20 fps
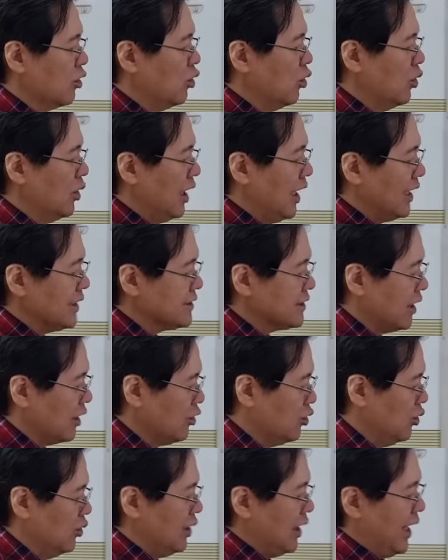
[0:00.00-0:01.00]
kulang sa
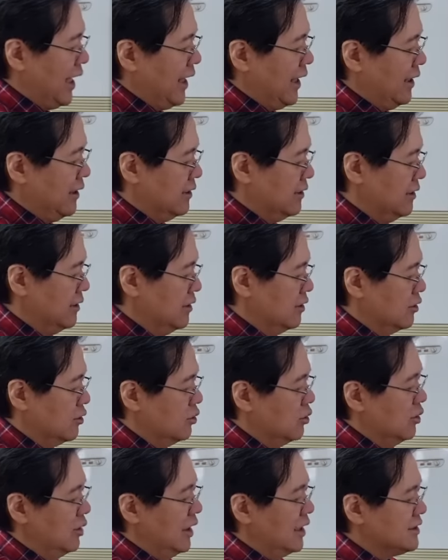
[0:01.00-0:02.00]
gulay,
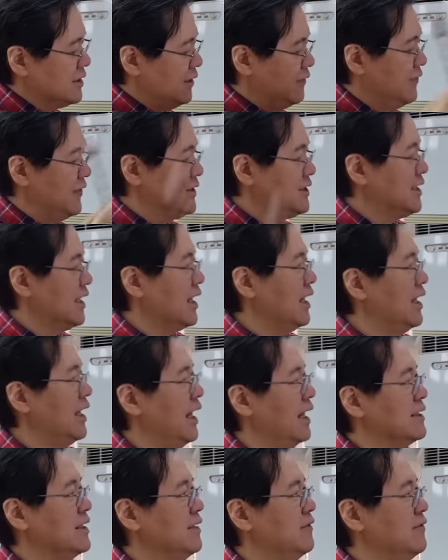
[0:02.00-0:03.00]
kulang sa physical
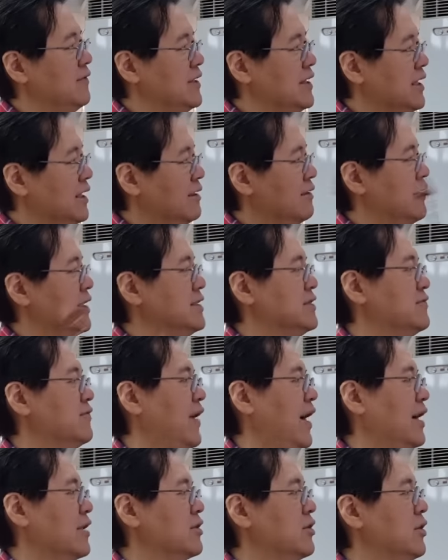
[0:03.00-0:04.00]
activity risk
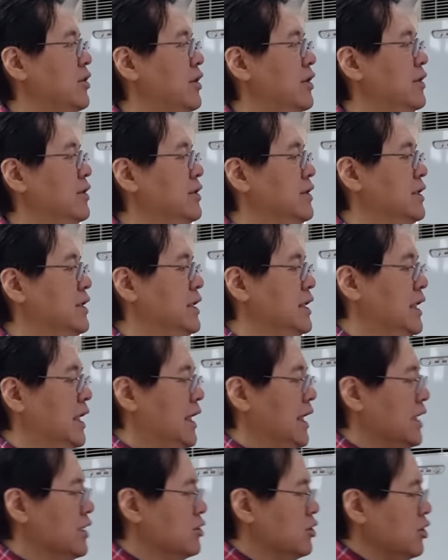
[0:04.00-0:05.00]
factor.
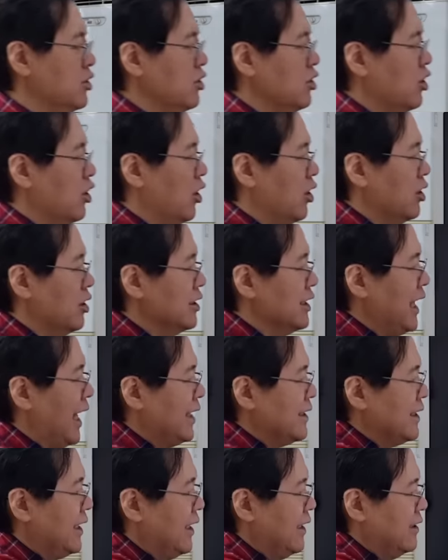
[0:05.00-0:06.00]
Ito yung colon
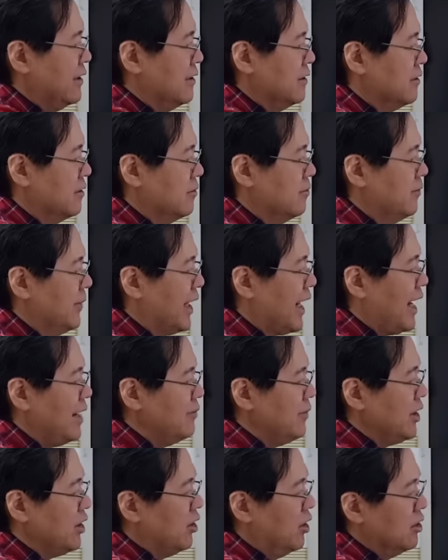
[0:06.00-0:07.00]
natin.
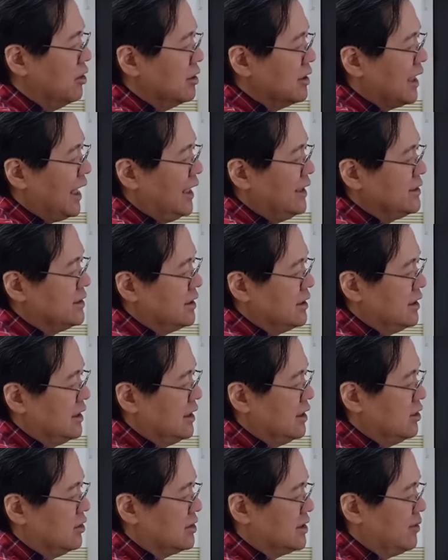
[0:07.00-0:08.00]
Maraming colon cancer
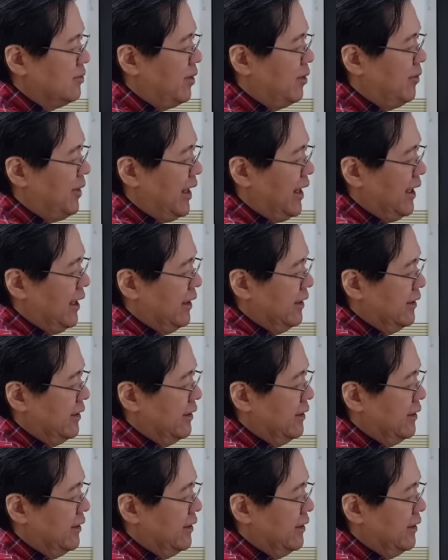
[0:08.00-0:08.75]
dito sa babae. Eh.